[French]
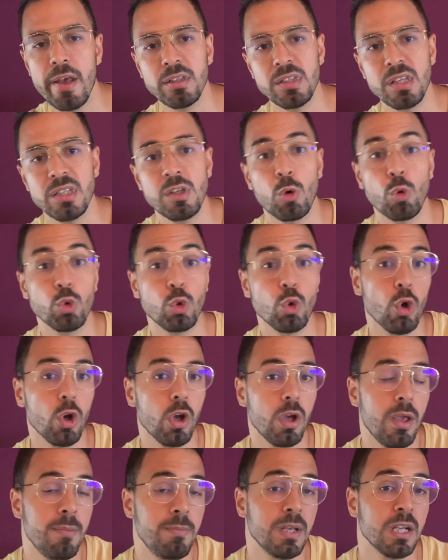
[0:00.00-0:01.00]
ces
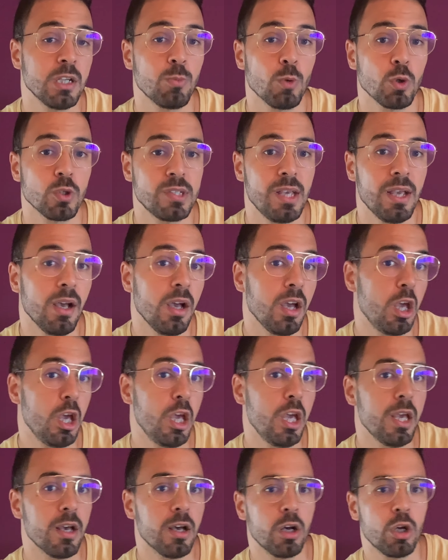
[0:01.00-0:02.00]
écouteurs, eh bien je m'en sers
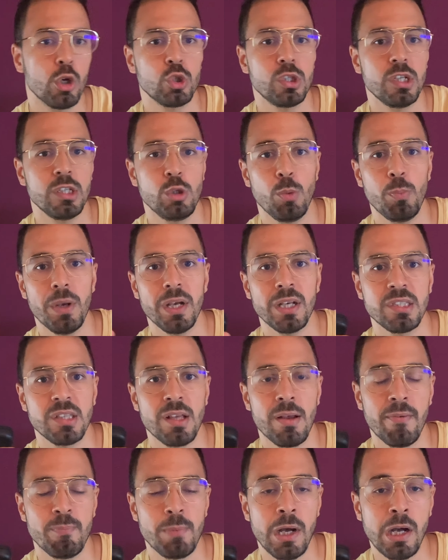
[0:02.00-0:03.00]
et euh, c'est super
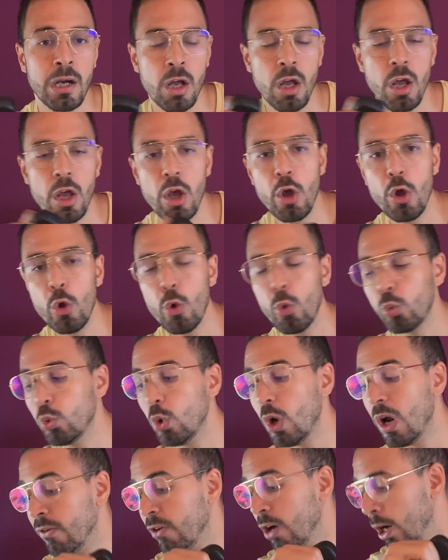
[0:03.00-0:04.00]
sympa
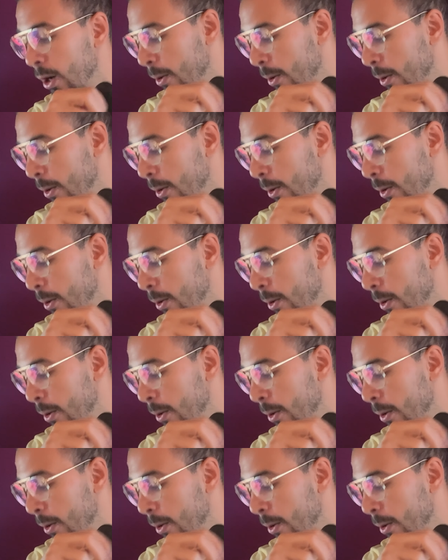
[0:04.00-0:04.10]
de l'avoir.